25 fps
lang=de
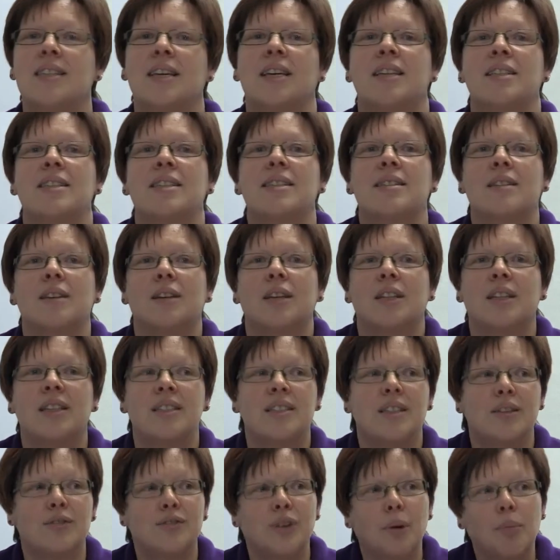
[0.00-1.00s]
dieses,
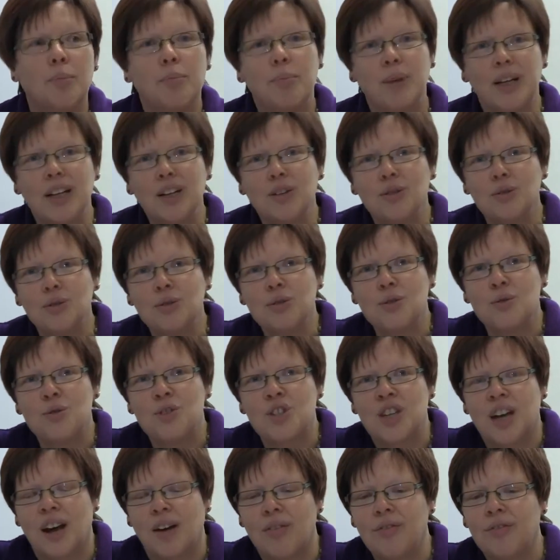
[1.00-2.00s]
diese Verbindung zu
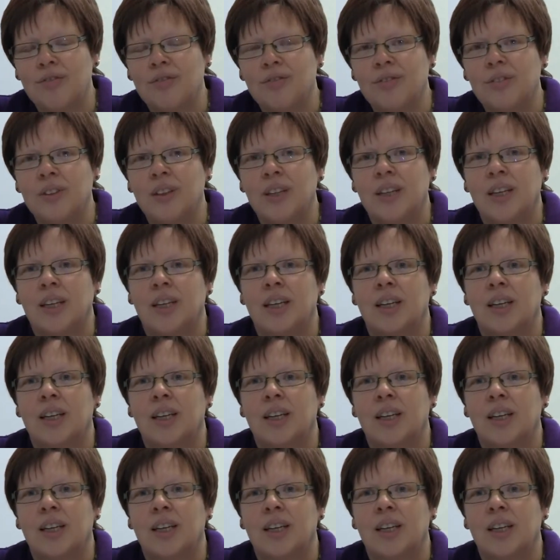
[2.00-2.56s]
schaffen,